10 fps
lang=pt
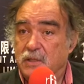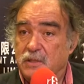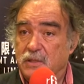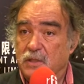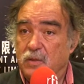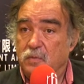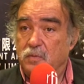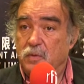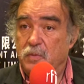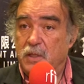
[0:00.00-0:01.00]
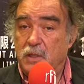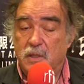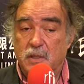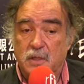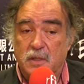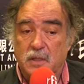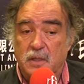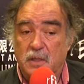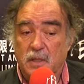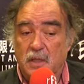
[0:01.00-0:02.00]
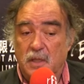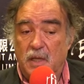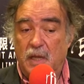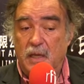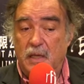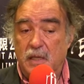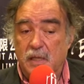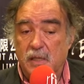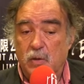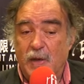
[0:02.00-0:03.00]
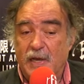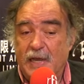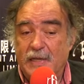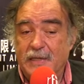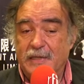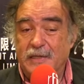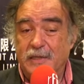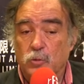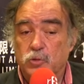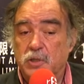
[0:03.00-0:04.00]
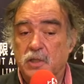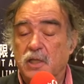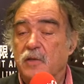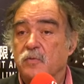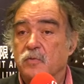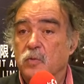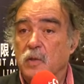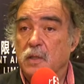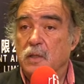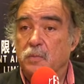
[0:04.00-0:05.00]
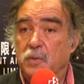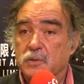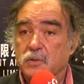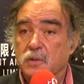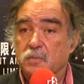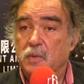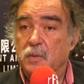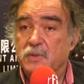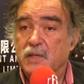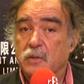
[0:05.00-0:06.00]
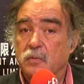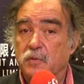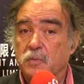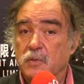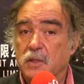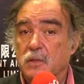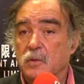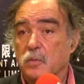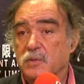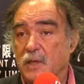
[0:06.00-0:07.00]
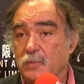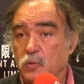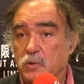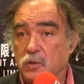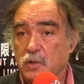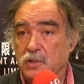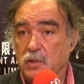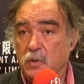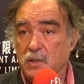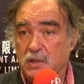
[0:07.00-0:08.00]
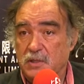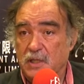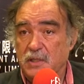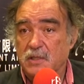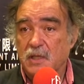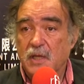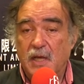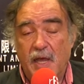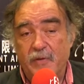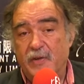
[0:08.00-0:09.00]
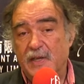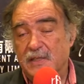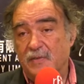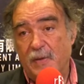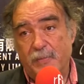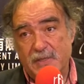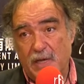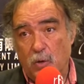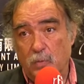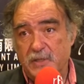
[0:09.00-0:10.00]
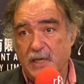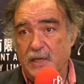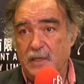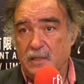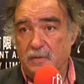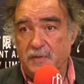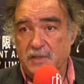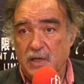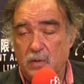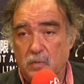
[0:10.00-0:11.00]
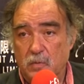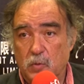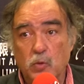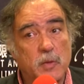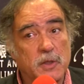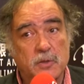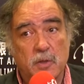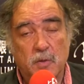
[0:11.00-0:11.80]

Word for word: quer dizer, é um filme em que em que não há nada de ilustrativo, não é? Penso que, apesar do filme ter, como sabe, 2 horas e 46, em França vai passar como série, televisão, numa,